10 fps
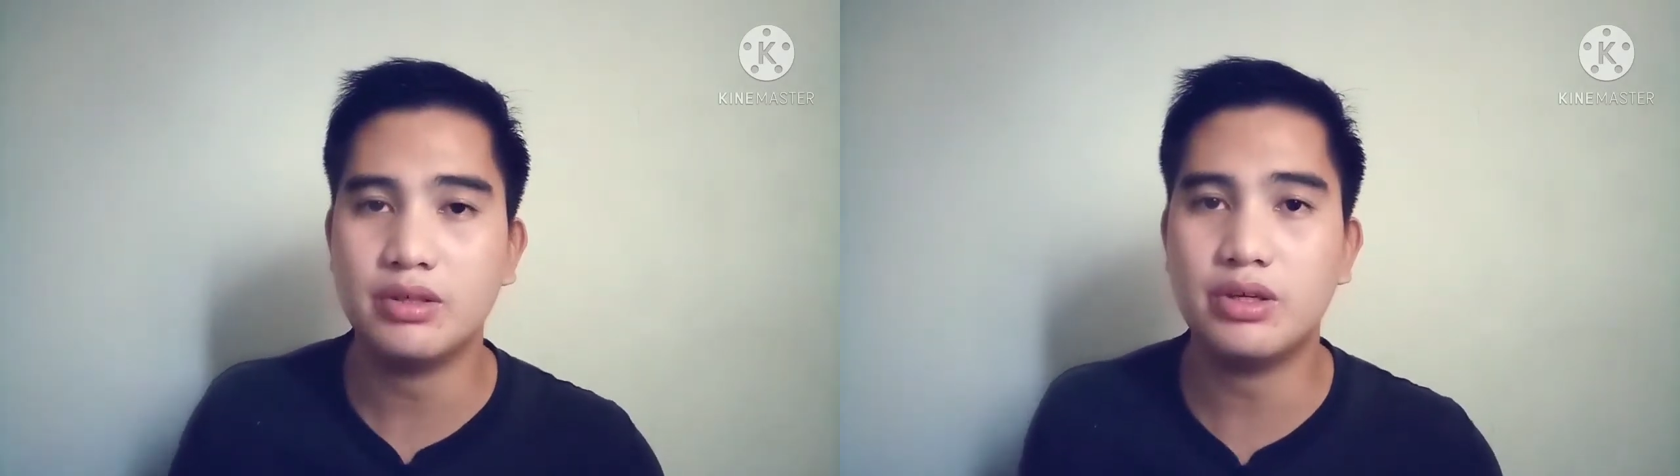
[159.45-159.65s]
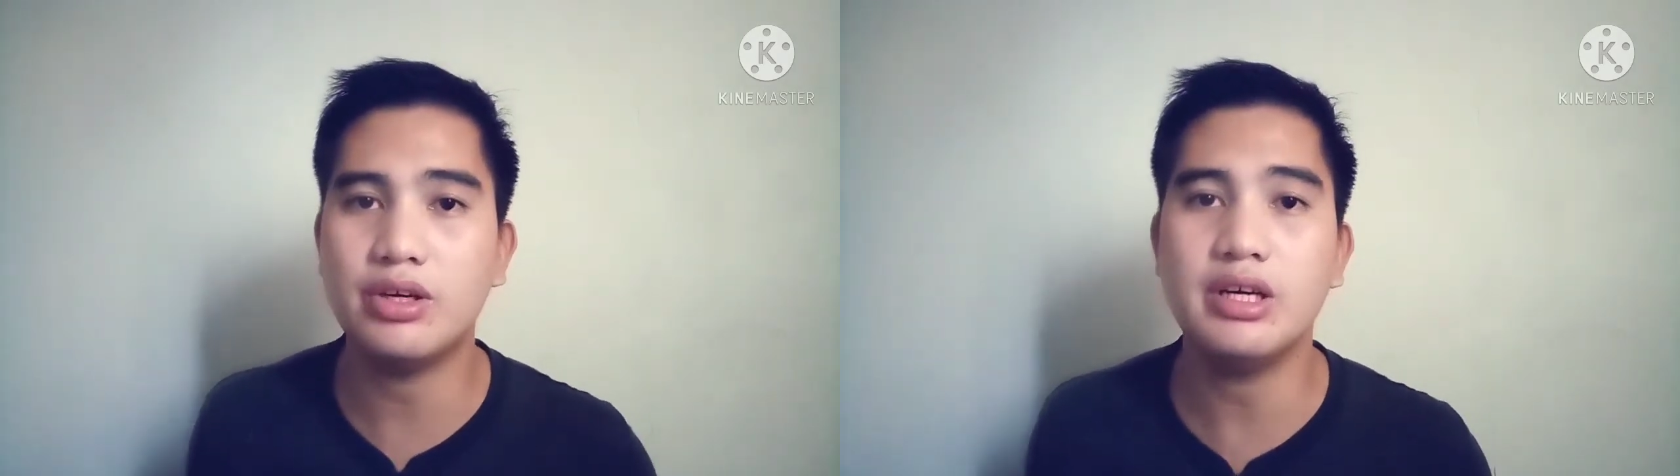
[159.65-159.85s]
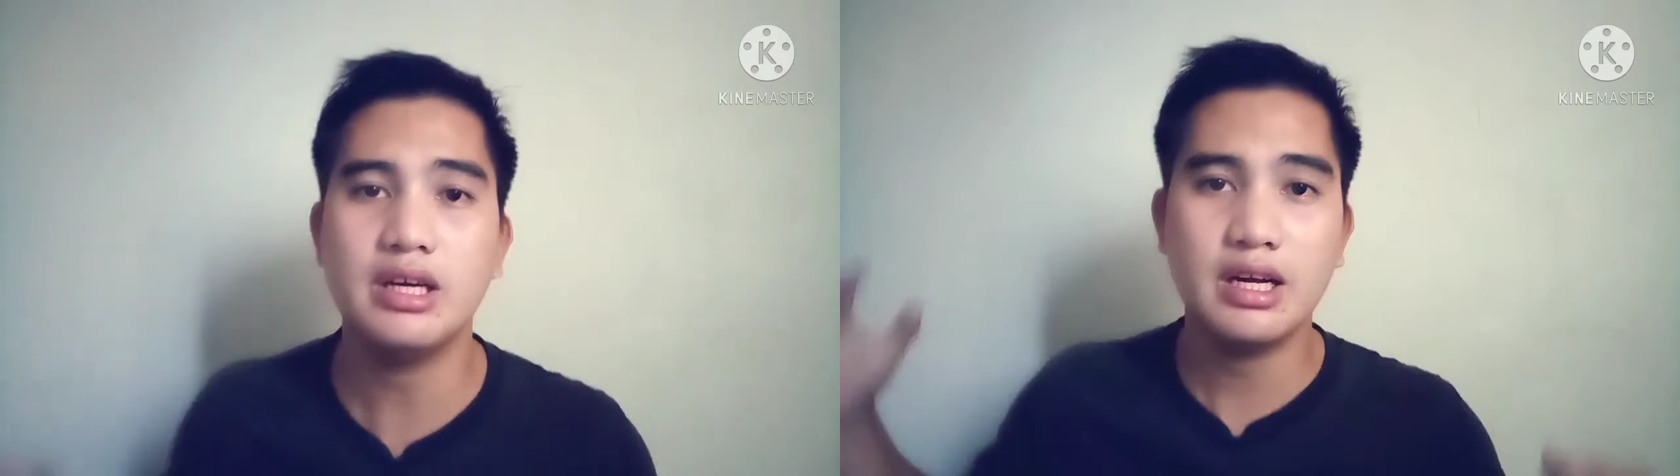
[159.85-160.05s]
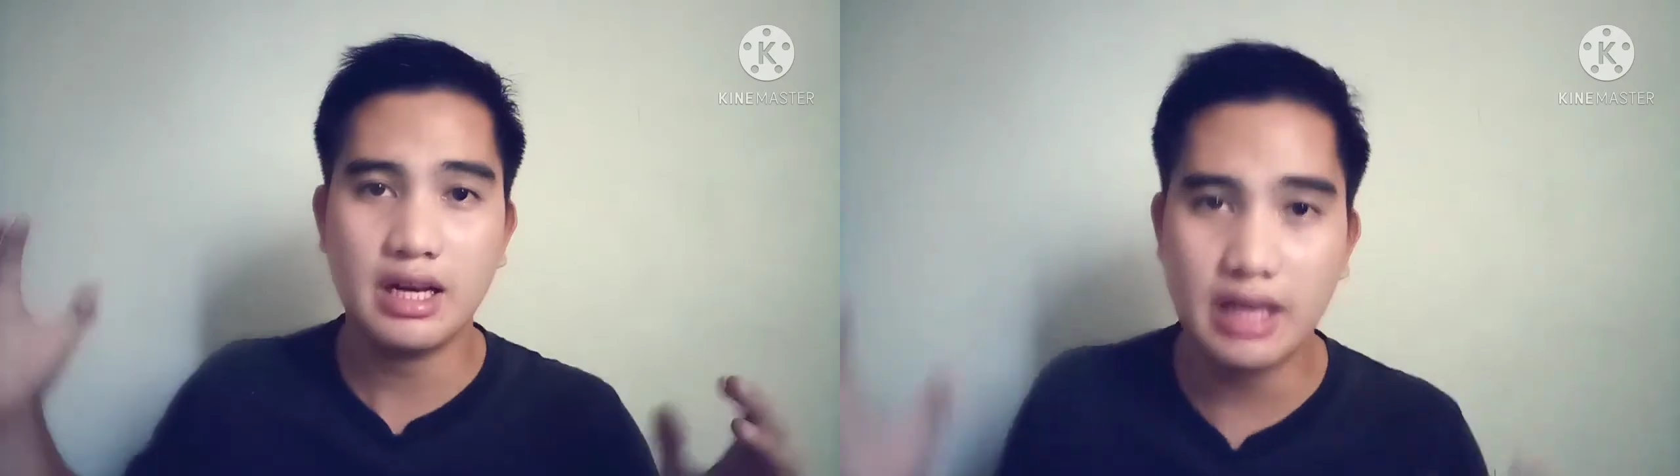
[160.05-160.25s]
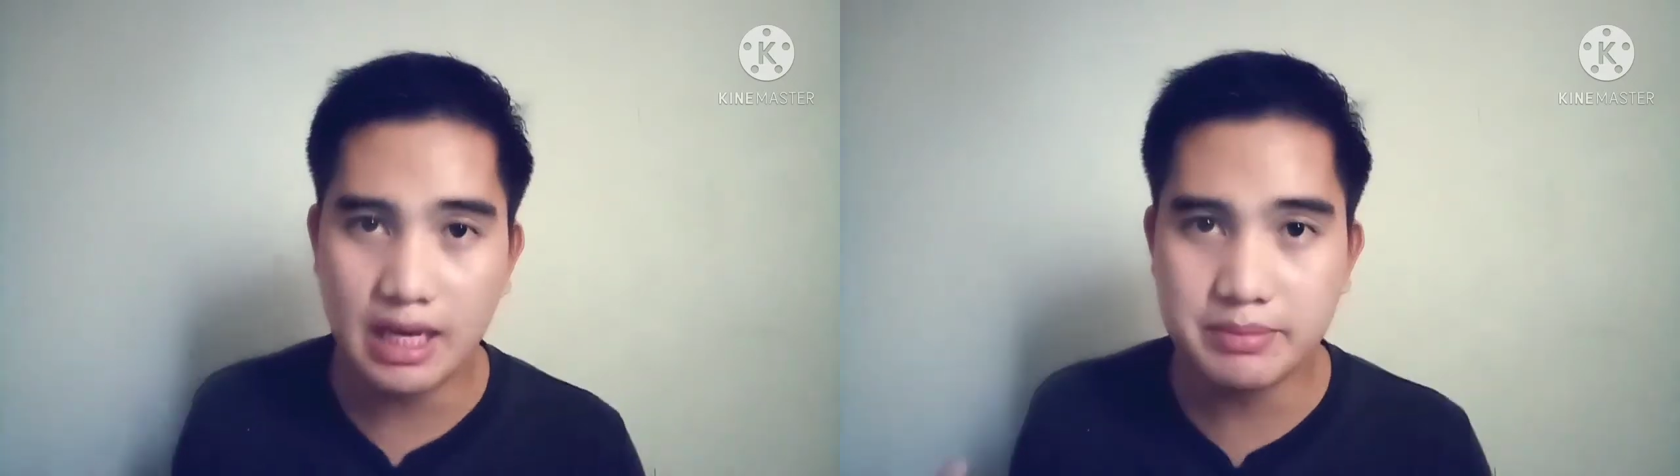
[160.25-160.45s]
or
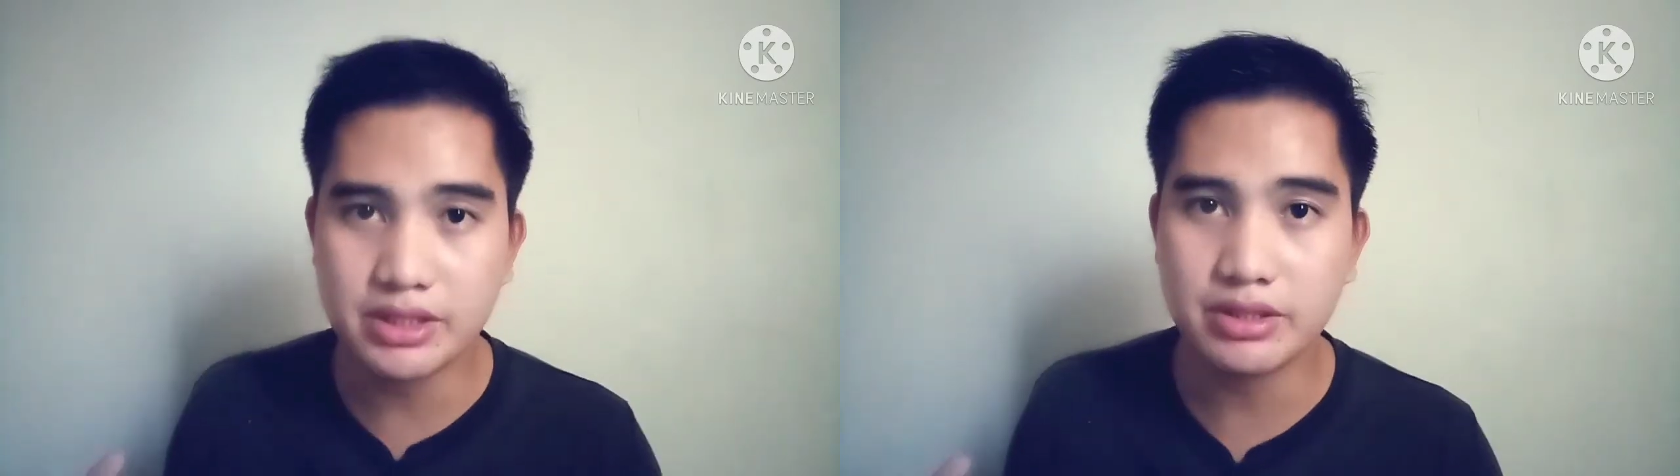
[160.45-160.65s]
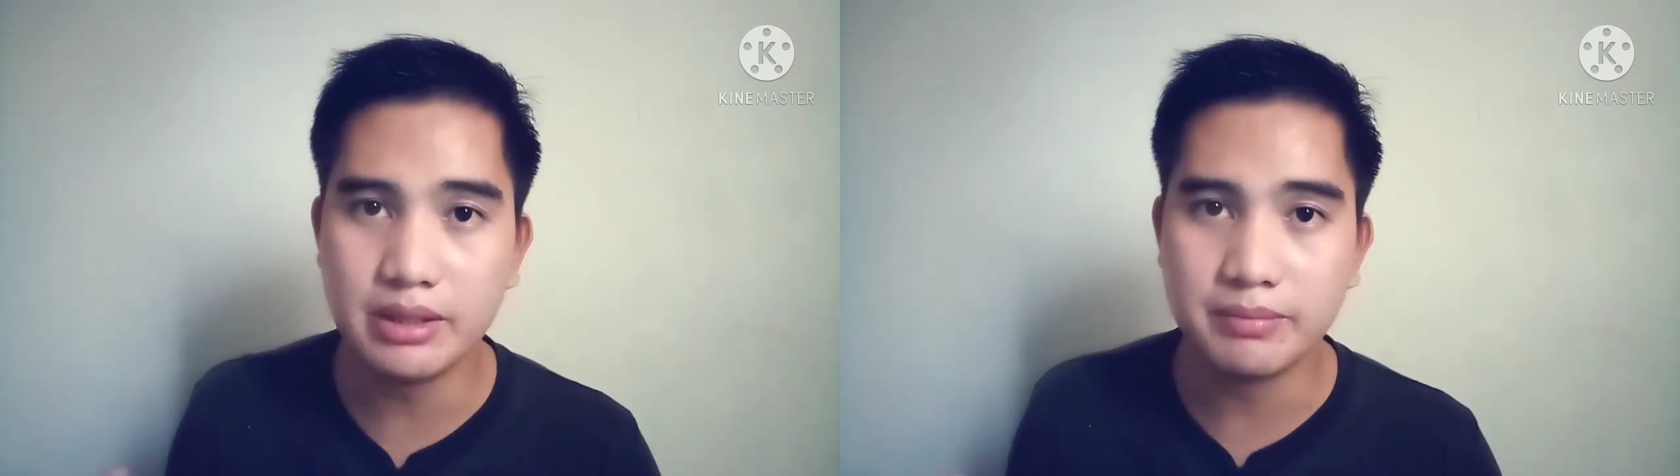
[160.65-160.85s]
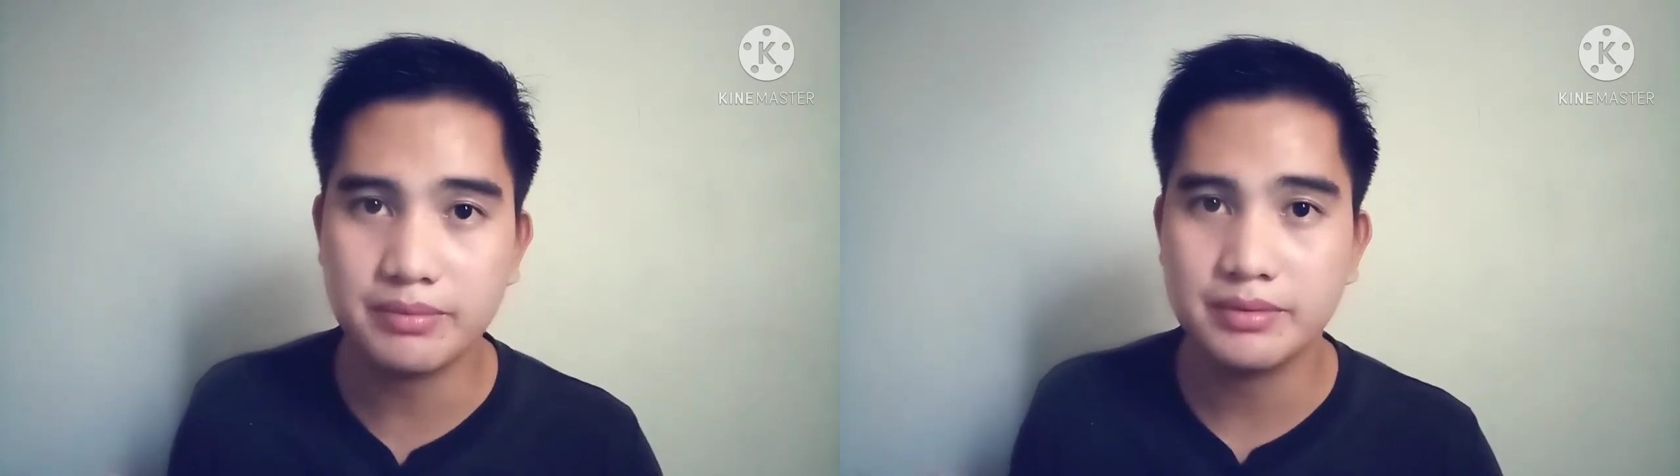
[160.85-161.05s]
live stream.